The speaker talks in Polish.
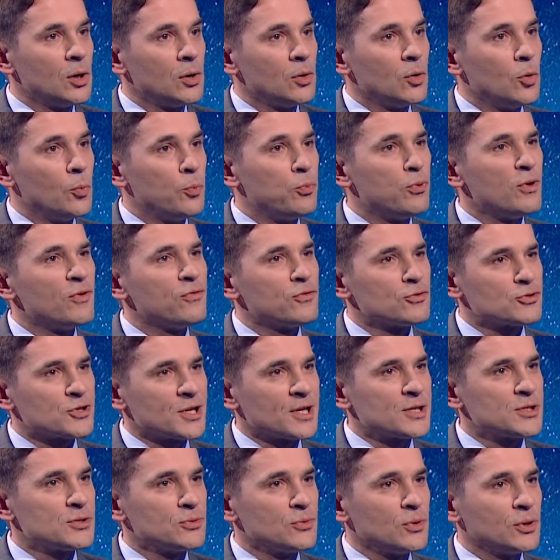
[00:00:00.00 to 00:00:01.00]
upływu
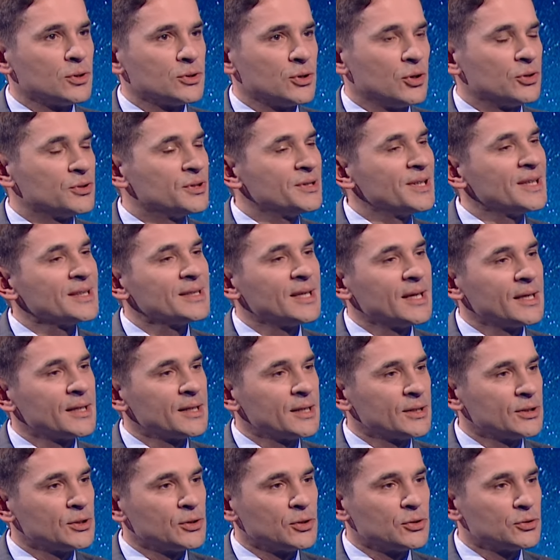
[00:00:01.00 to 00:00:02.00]
czasu od, od
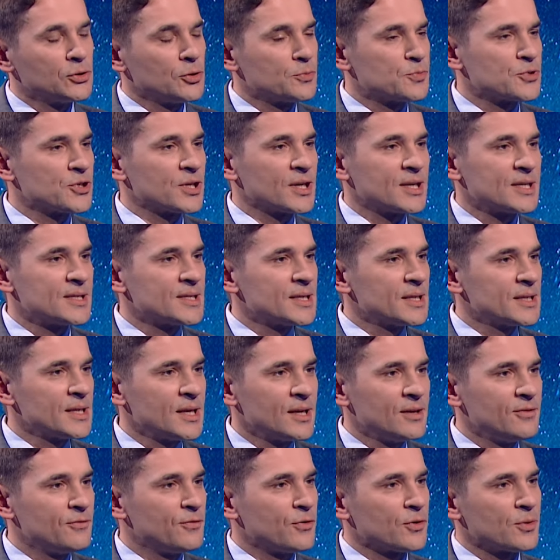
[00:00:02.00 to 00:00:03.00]
nadania do, do przekazania
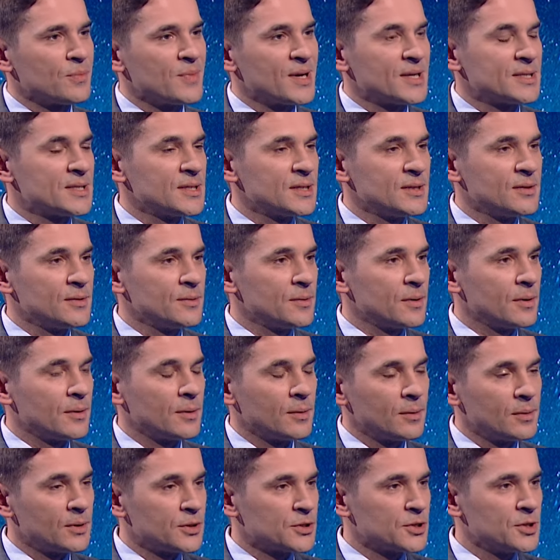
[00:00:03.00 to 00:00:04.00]
informacji, e,
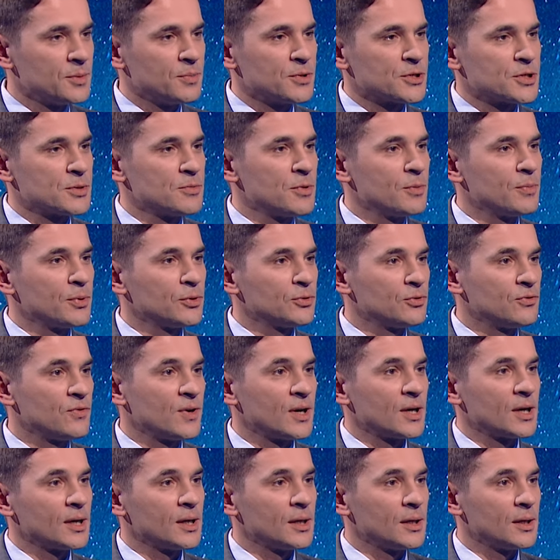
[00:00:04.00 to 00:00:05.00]
jeśli bierzemy pod
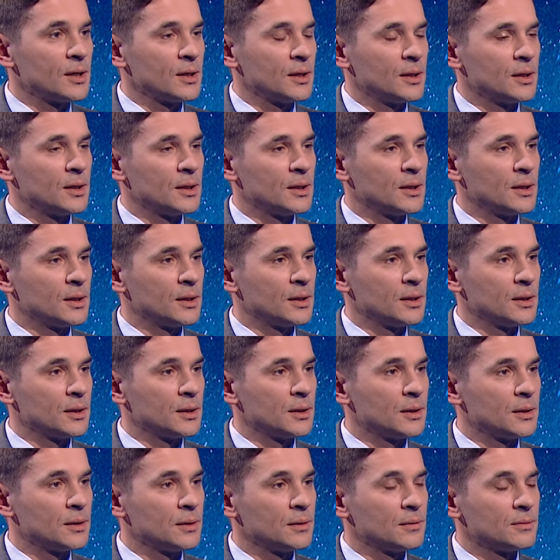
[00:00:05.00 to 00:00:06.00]
uwagę
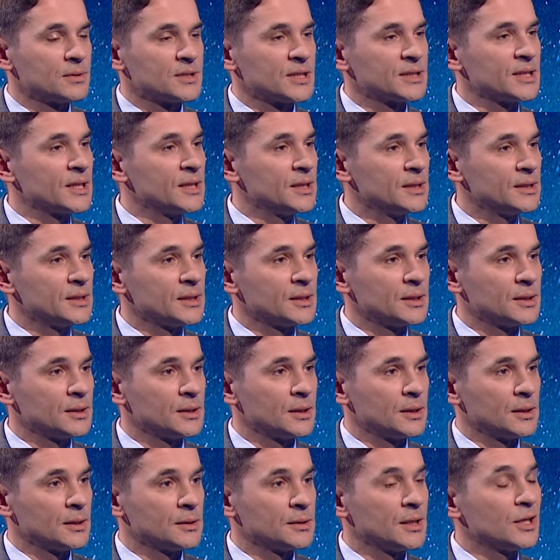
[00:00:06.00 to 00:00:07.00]
e, e, satelity
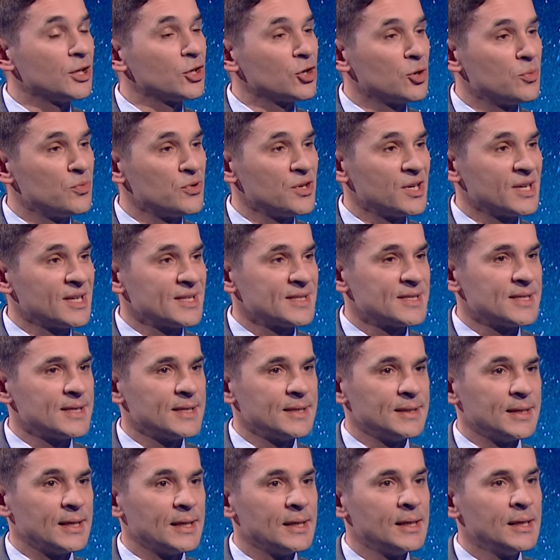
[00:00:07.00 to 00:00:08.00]

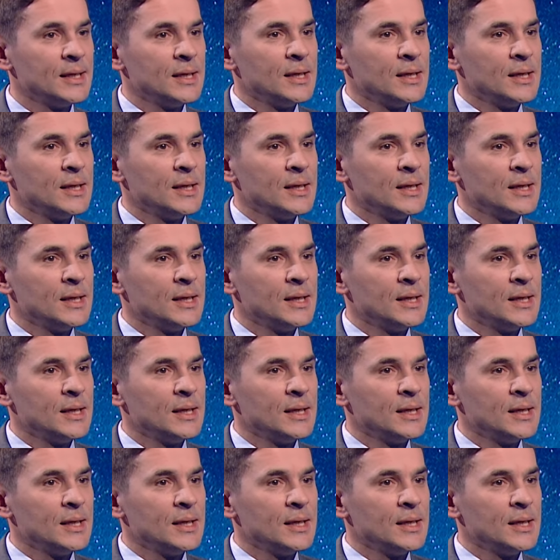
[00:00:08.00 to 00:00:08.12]
telekomunikacyjne.